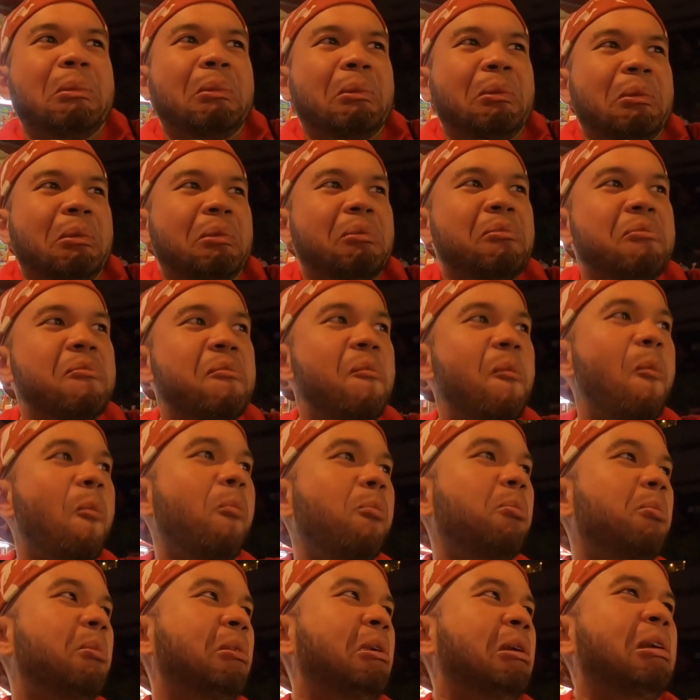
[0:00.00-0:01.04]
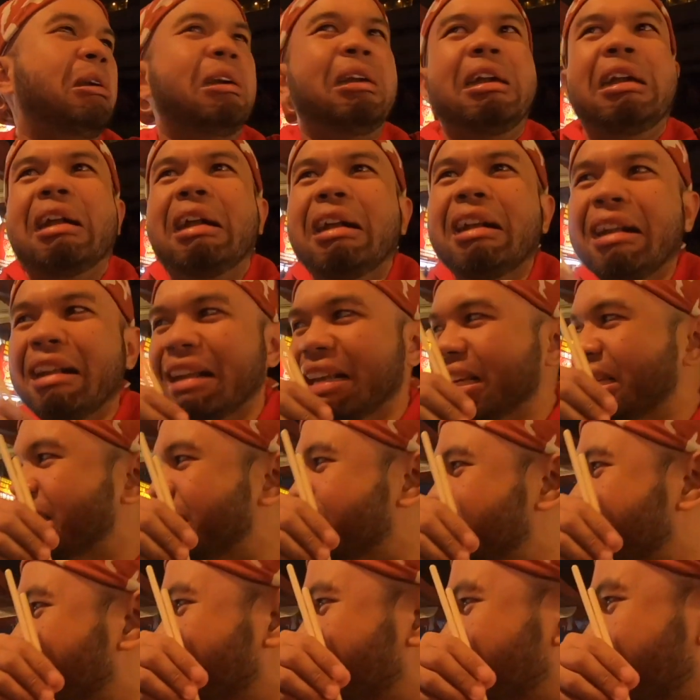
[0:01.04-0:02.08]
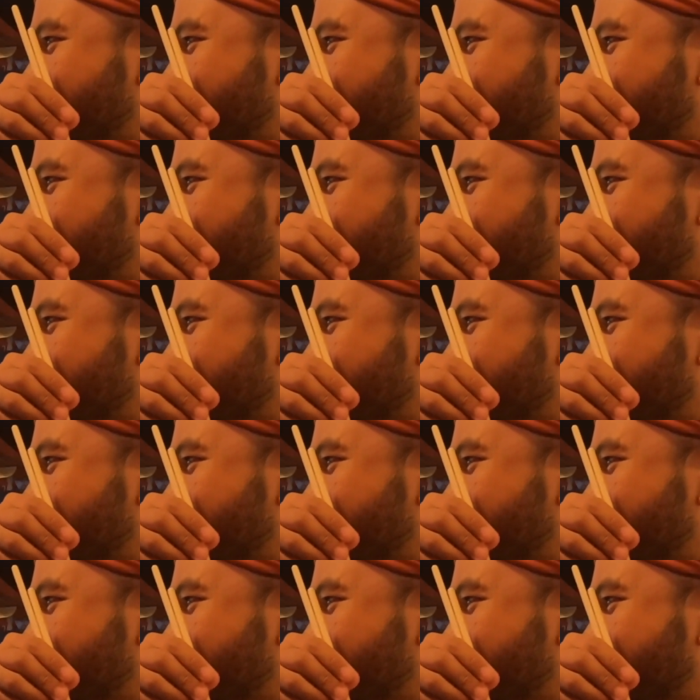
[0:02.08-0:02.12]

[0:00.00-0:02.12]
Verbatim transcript: This is part 1. Simulan na natin.